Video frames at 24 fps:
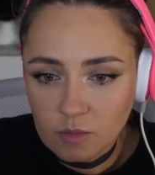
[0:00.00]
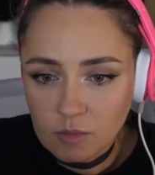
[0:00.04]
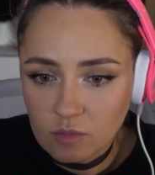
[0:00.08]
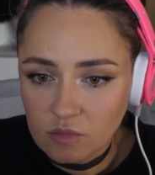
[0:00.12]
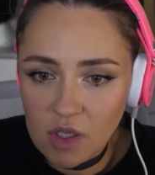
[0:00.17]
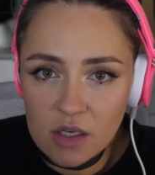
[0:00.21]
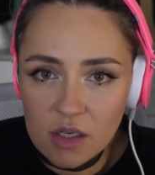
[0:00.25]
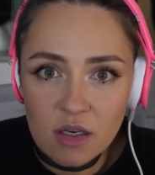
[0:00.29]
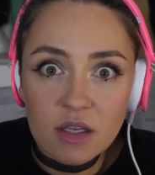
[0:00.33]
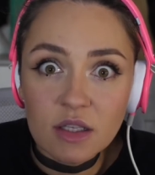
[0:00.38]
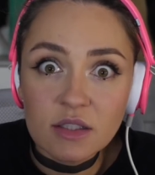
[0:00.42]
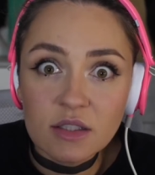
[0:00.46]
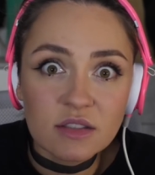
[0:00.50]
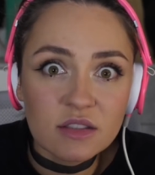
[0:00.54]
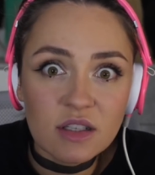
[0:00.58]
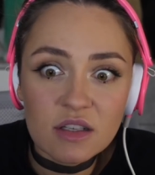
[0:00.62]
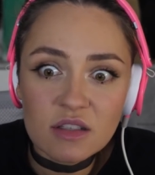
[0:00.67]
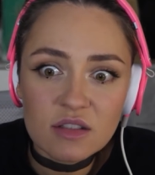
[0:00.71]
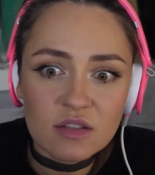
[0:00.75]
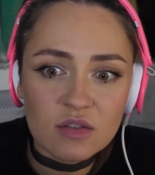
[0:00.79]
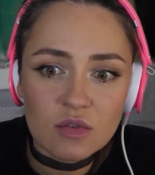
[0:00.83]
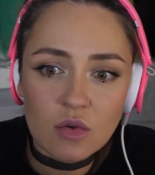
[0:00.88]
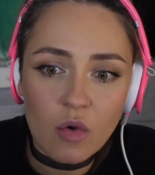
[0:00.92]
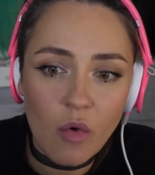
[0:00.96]
Dann ist
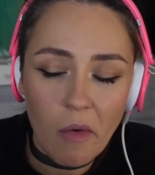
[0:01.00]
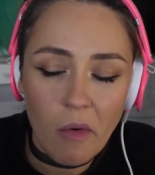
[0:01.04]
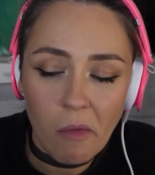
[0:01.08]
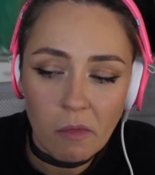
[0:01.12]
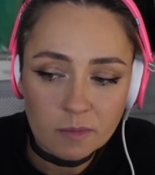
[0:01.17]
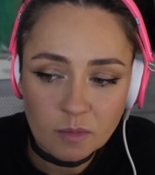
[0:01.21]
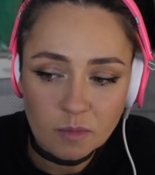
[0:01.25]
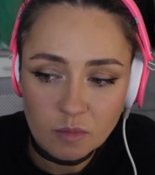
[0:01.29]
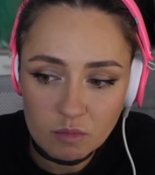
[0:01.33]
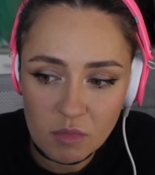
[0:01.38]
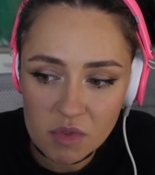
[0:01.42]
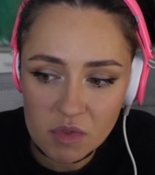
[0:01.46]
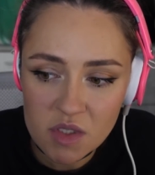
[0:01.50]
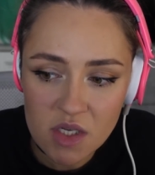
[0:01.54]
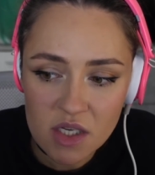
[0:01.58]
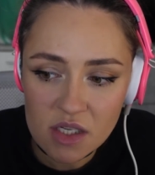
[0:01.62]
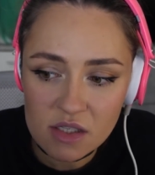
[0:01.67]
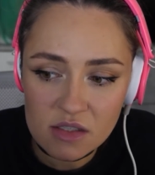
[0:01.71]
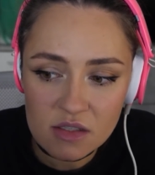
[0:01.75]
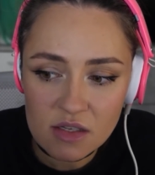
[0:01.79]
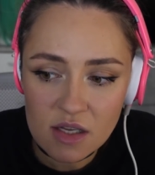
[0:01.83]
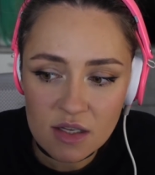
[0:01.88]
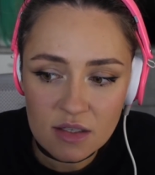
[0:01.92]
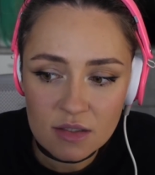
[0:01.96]
das so. Mit dir
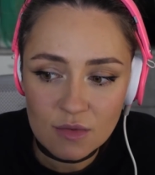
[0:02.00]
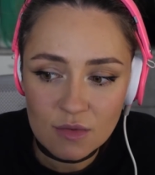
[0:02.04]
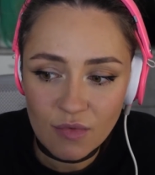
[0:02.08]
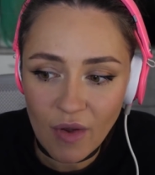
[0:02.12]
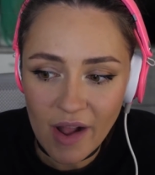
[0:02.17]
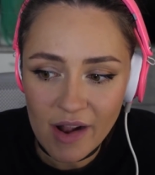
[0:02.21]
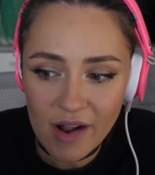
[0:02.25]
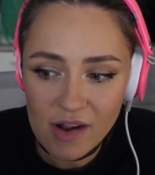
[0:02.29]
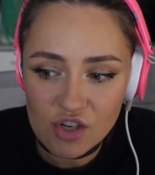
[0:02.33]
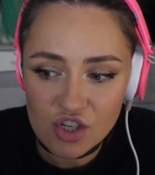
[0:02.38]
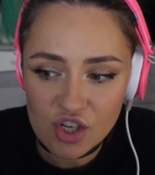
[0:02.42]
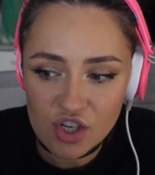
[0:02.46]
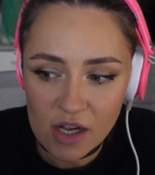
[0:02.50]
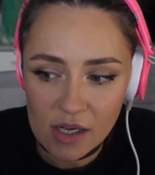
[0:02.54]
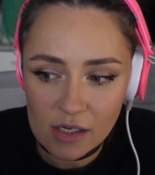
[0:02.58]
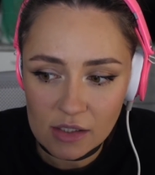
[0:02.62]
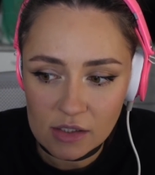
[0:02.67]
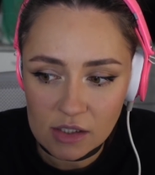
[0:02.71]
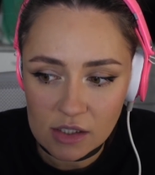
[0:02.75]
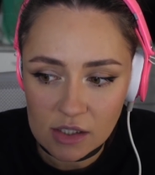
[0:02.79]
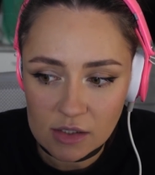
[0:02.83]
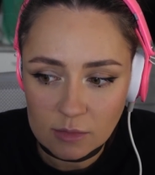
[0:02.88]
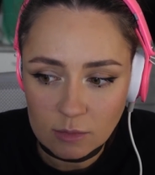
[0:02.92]
ist nichts falsch, Alter.